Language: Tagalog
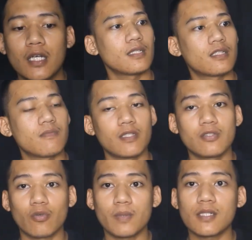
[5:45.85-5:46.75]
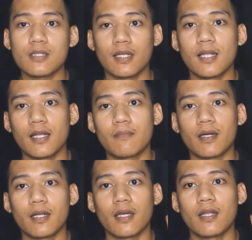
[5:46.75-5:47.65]
Since may screw pa siya sa ilalim
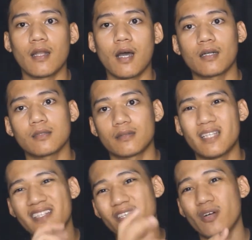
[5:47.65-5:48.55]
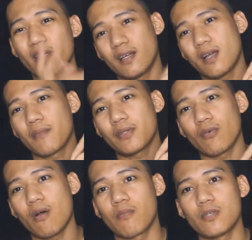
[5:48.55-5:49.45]
para i-unlock, dahil hindi ko ginagamit
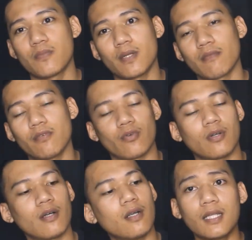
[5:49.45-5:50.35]
yung copper string before.